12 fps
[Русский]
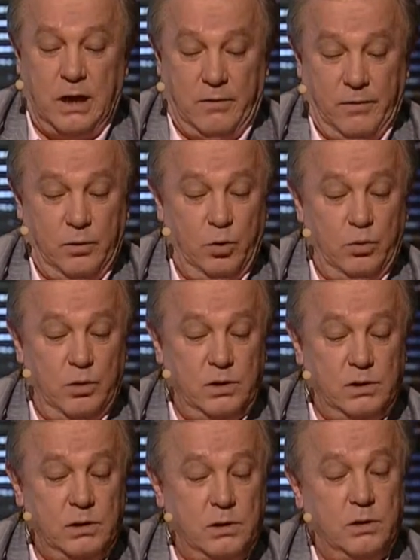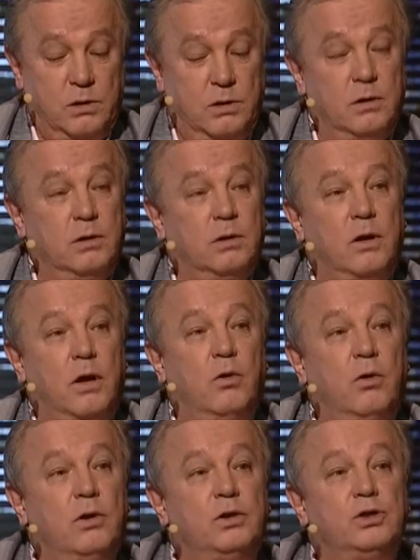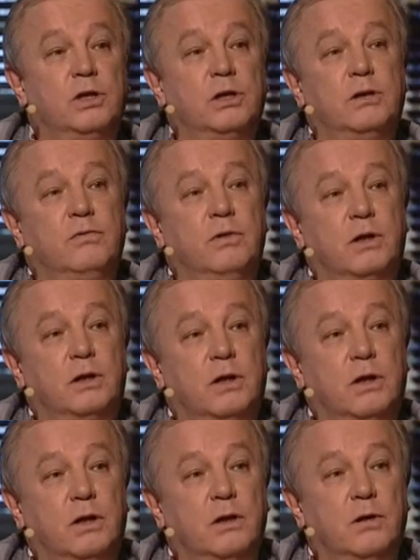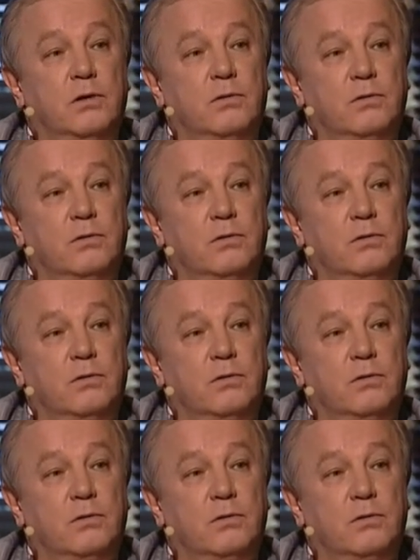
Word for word: как вы думаете, какое решение верное?